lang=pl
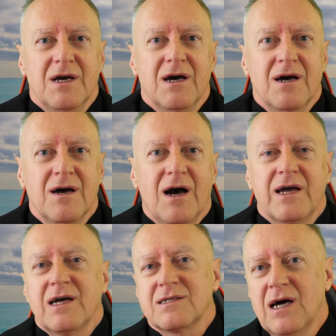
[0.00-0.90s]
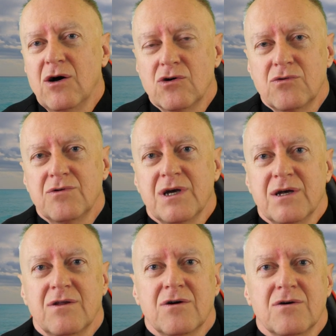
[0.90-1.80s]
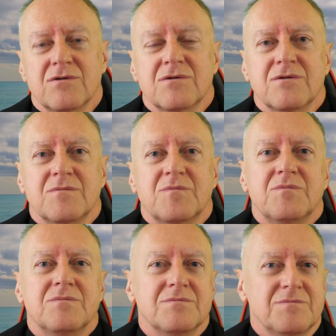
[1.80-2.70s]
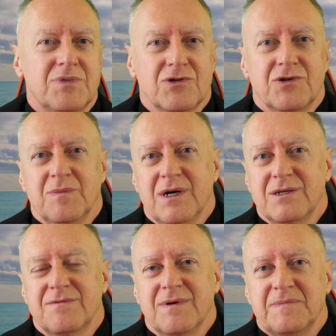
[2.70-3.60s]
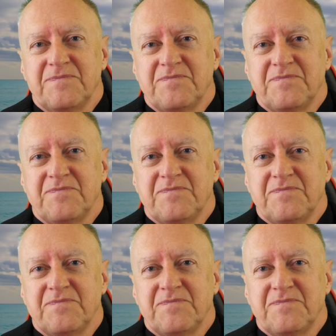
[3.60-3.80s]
e, a jak zachoruję, to y, proszę Państwa,